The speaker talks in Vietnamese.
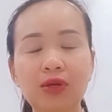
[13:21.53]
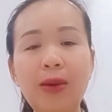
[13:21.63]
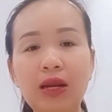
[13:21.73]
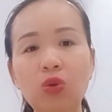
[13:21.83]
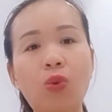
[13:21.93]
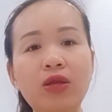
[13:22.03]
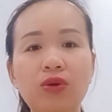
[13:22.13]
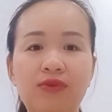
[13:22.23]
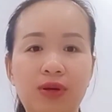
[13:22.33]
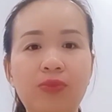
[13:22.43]
các bạn thấy có quá
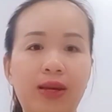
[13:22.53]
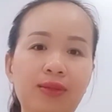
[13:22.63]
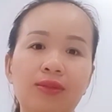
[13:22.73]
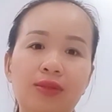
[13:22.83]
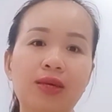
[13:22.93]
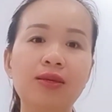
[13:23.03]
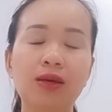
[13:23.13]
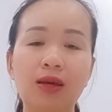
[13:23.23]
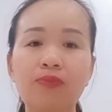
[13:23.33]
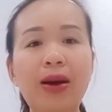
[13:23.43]
tuyệt vời không ạ đấy
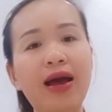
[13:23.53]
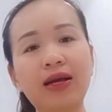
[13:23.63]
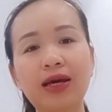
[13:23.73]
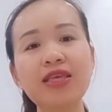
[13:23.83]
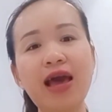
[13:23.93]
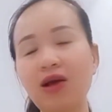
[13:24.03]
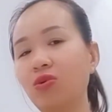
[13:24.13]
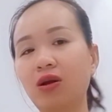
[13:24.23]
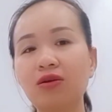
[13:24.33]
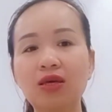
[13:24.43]
mà cái giá
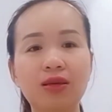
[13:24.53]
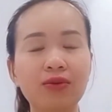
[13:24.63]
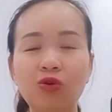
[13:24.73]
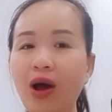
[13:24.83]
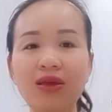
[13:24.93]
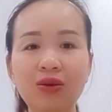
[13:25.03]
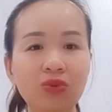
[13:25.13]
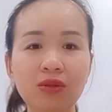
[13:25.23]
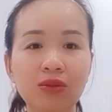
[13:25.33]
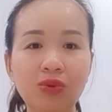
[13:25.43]
của nó thì quá yêu
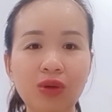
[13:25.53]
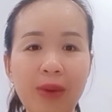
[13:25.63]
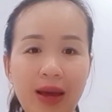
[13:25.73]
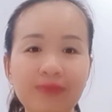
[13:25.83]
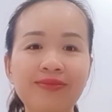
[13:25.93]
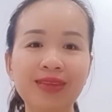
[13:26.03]
thương luôn các bạn